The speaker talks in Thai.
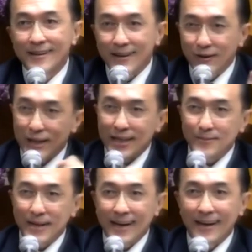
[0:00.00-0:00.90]
เราจะ
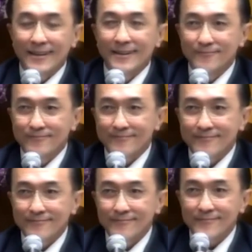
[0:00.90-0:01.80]
ทำยังไง
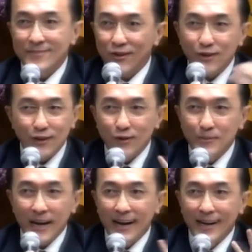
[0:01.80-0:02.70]
ก็จะต้องไป
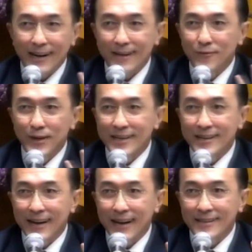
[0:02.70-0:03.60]
หาวิธี
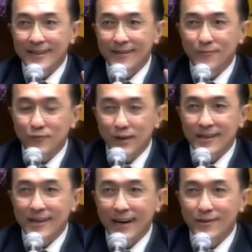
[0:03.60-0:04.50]
การคิดวิธี
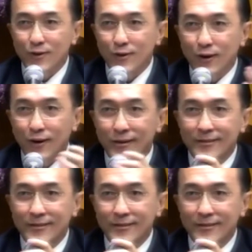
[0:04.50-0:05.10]
การทดลอง